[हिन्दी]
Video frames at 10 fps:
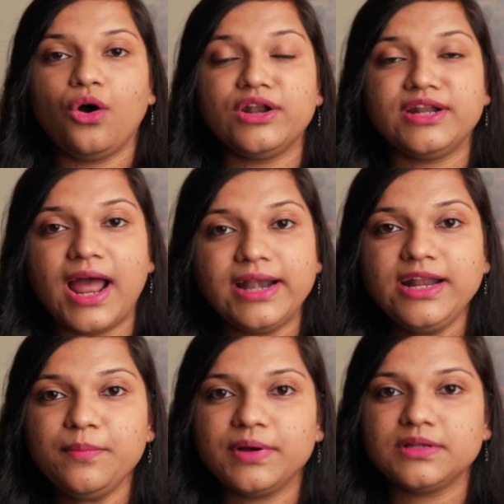और
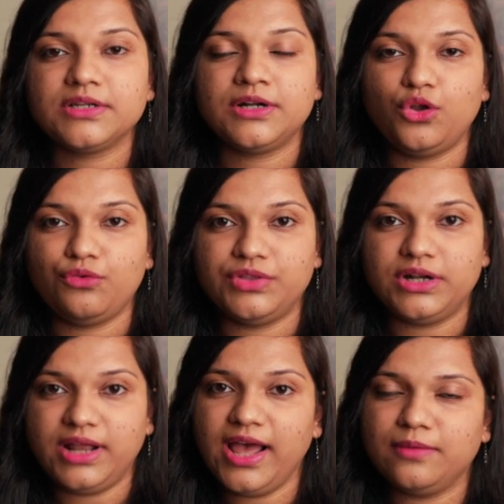90% परसेंट ऑफ द
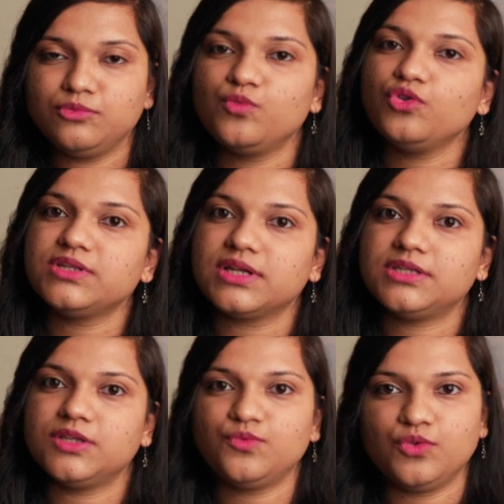टाइम्स वो
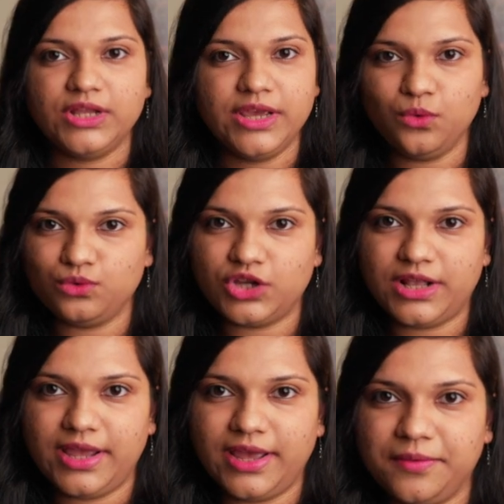सक्सेसफुल ही हो
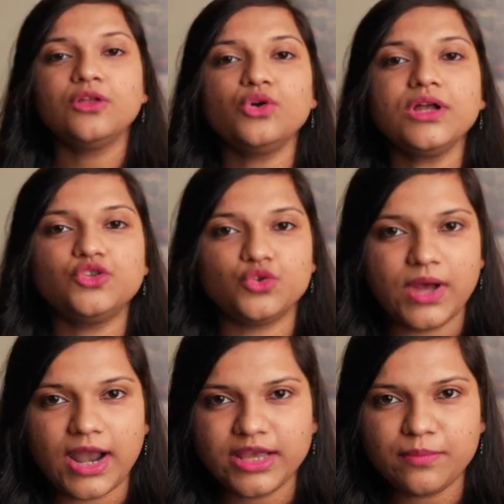जाते हैं तो आज
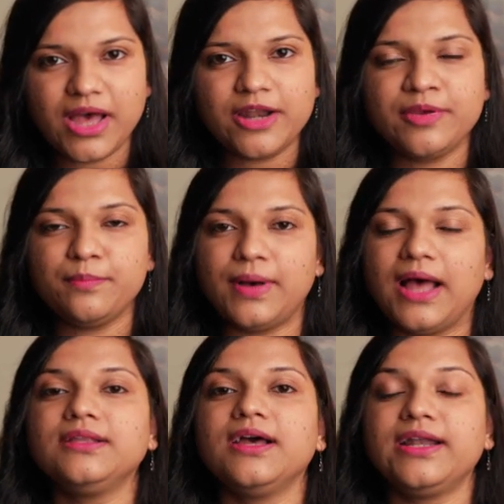जुगाड़ के बारे में
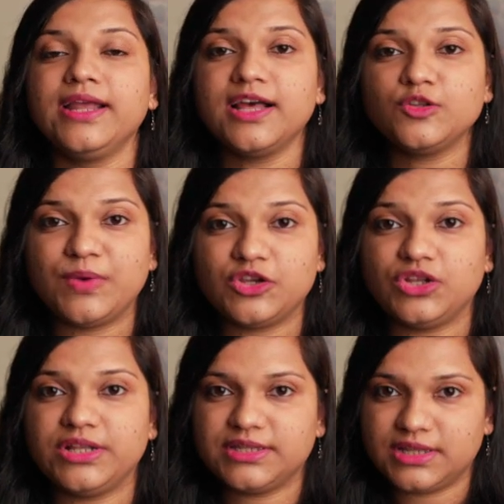बात करने का
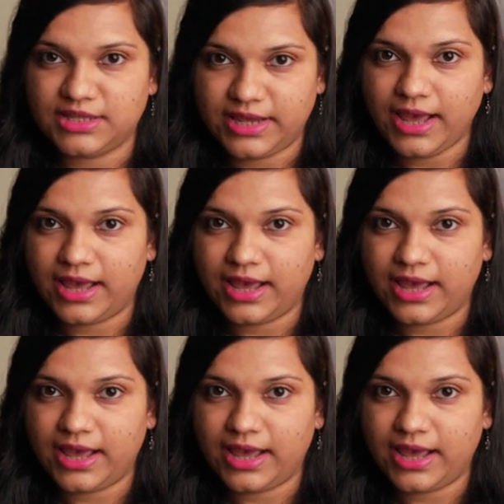स्पेशल रीज़न ये